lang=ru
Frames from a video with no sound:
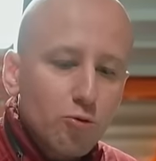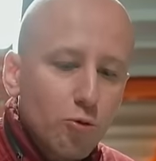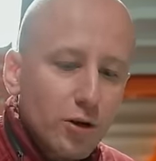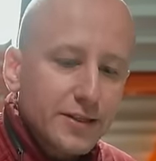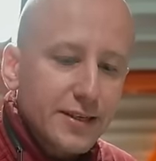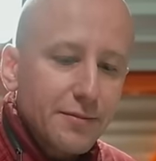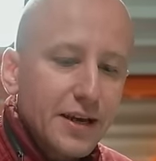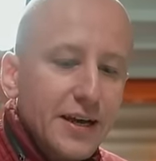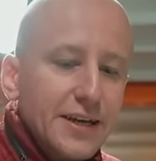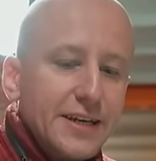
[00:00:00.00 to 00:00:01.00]

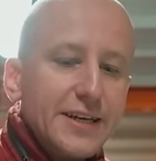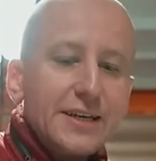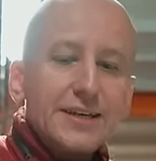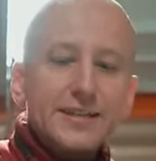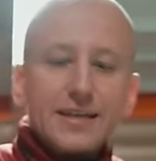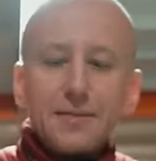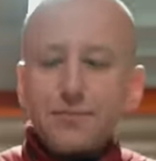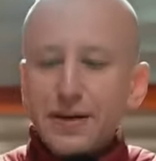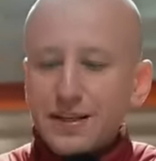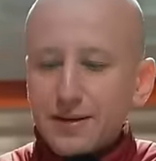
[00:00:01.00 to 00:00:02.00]
кольцами и с
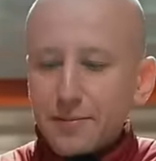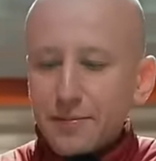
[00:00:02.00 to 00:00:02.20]
обильным